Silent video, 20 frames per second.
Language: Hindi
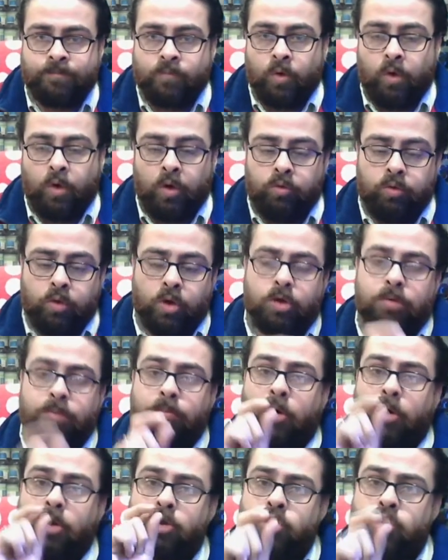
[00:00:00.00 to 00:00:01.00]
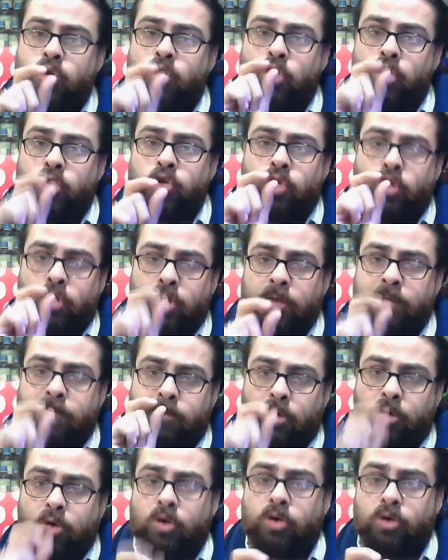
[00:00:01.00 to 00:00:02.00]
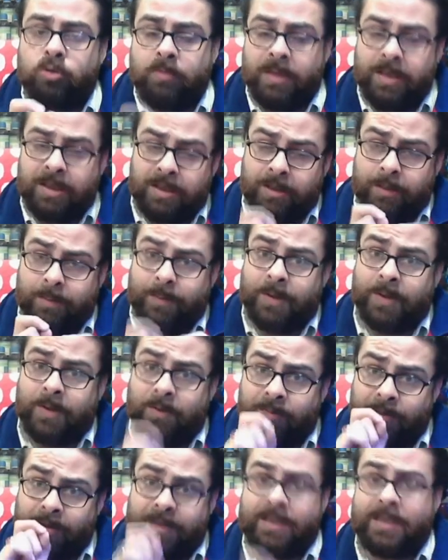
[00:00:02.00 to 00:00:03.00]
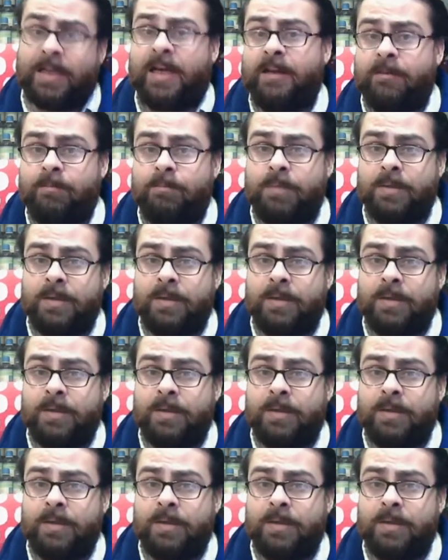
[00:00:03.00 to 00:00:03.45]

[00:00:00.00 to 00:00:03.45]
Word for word: और वो स्मॉल छोटी छोटी बोट्स में एक स्पेसिफिक टाइम पे